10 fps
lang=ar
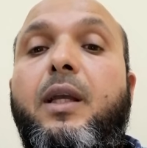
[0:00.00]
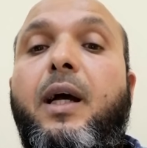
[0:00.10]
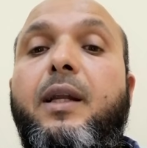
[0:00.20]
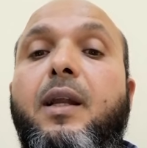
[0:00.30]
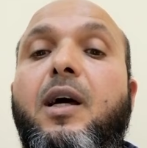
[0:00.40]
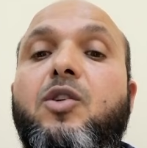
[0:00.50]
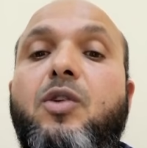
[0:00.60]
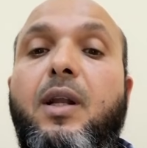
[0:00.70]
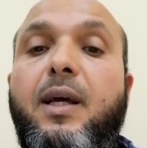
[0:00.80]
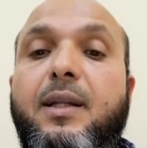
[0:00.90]
يعني لا
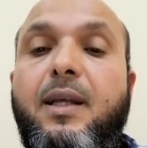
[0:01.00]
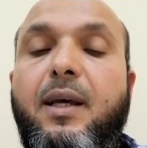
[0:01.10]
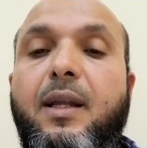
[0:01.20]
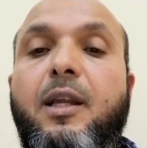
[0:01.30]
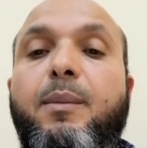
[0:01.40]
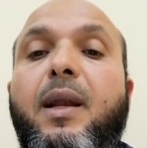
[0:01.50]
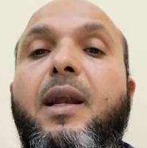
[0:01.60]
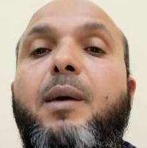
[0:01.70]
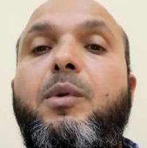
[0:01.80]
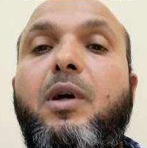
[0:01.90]
صلاة لمن
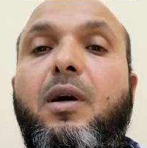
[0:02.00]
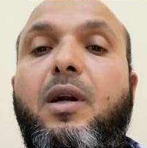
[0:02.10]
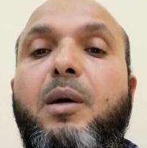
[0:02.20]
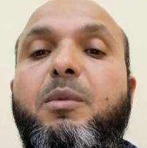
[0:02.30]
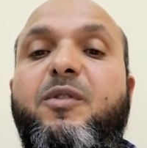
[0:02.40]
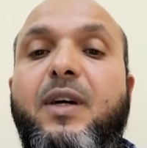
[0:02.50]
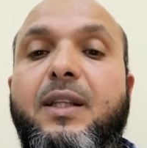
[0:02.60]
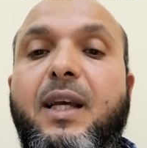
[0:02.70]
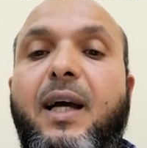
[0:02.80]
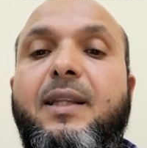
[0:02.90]
لم يقرأ
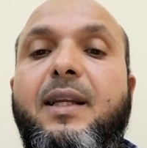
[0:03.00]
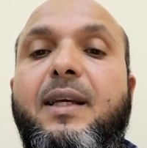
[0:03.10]
بفاتحة